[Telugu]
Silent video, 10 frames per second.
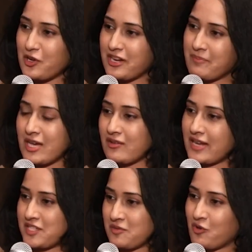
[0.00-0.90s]
లోనే మీకు
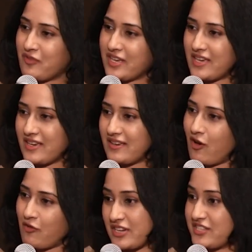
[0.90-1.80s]
నెక్స్ట్ మూవీకి
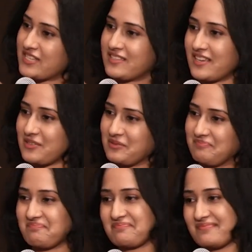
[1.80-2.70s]

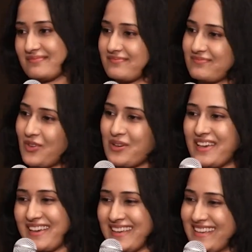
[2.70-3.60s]
చెప్పారు అవును
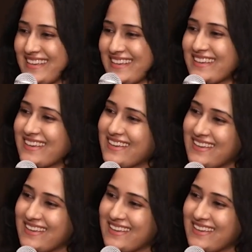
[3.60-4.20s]
ఓకే సో రెస్పాన్స్